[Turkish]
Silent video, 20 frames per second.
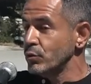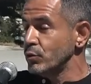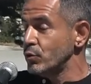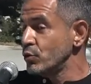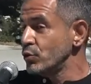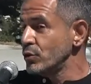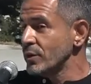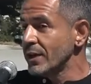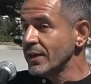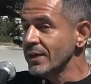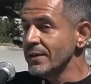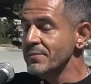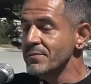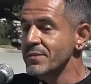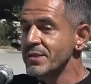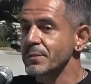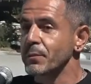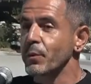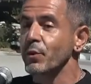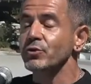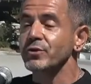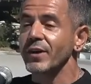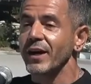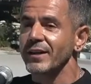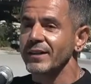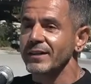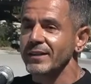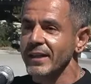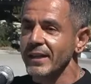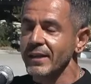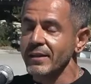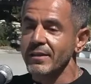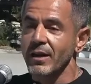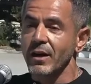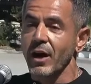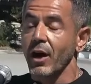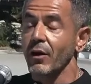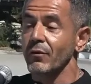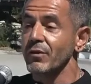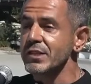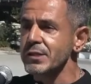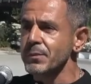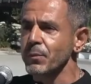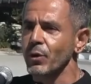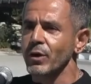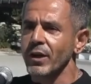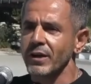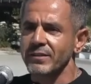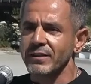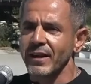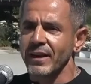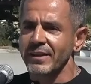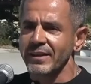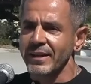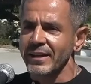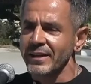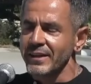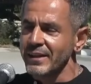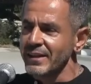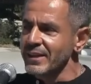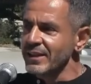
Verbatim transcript: dünya spor tarihine hava sporları tarihine